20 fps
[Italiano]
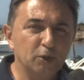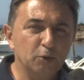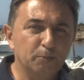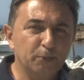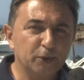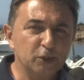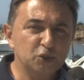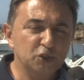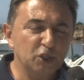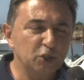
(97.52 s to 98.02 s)
quindi
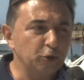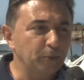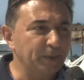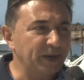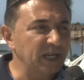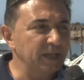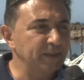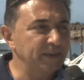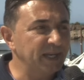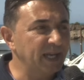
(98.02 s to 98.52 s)
un progetto
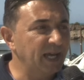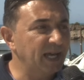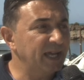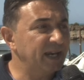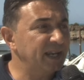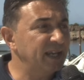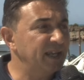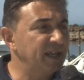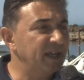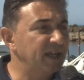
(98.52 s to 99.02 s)

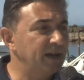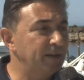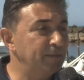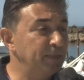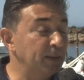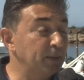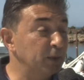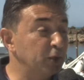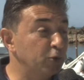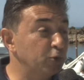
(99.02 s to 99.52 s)
preliminare, eh,
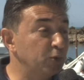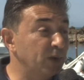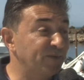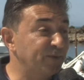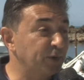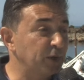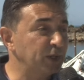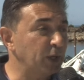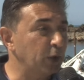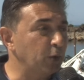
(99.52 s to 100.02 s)
abbiamo dovuto
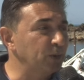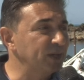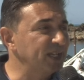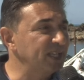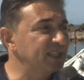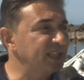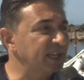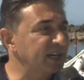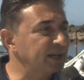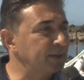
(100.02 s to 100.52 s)
affrontare
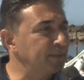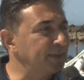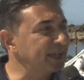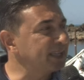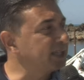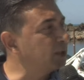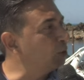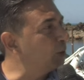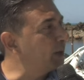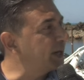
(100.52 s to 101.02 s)
un iter
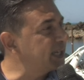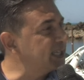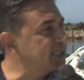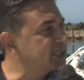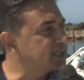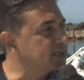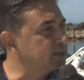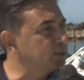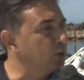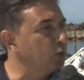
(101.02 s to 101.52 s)

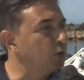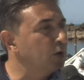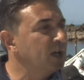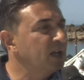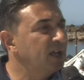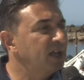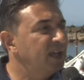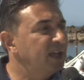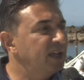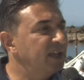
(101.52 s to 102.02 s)
particolarissimo
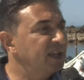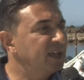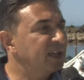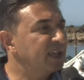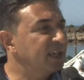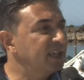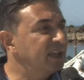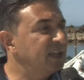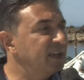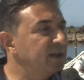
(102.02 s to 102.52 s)

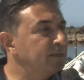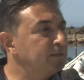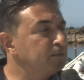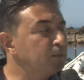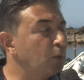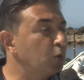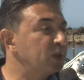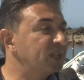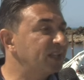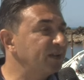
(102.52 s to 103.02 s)
eh, che
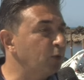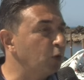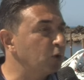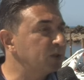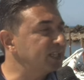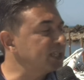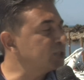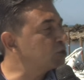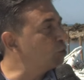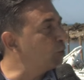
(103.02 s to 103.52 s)
molte
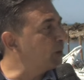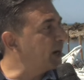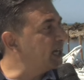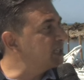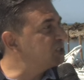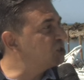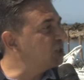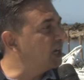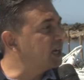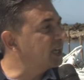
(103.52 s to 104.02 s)
volte
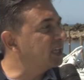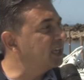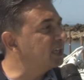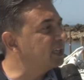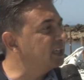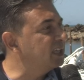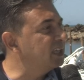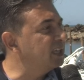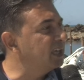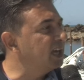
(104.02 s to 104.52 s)
scoraggia
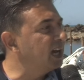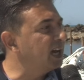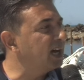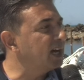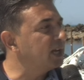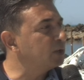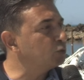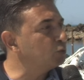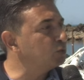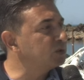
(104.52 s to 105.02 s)
anche chi
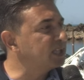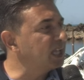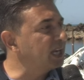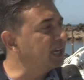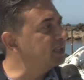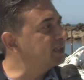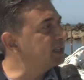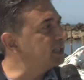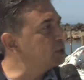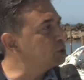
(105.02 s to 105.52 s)
ha
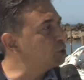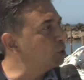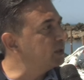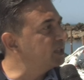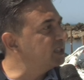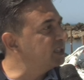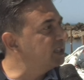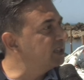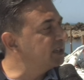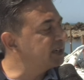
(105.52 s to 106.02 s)
tutte le
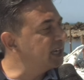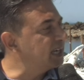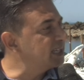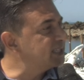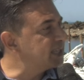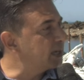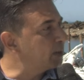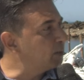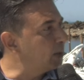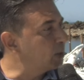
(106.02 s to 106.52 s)
intenzioni di
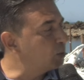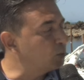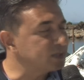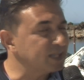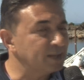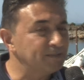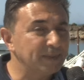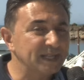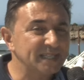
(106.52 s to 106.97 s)
realizzare qualcosa a